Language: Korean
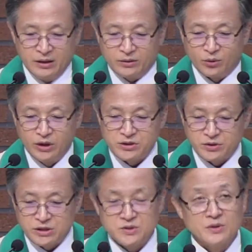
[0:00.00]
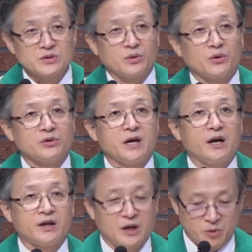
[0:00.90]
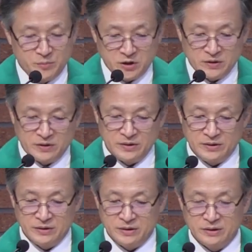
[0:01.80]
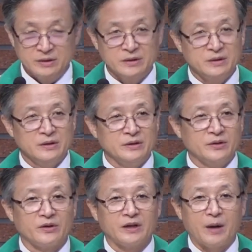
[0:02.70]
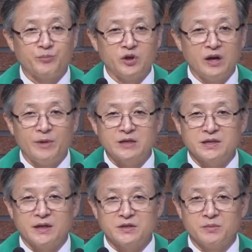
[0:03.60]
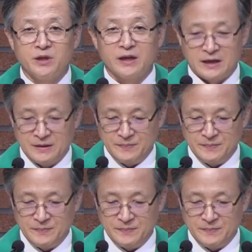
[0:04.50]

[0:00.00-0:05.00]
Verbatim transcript: 논리적 이성적으로 생각해 보면 이거는 앞뒤가 맞지 않습니다.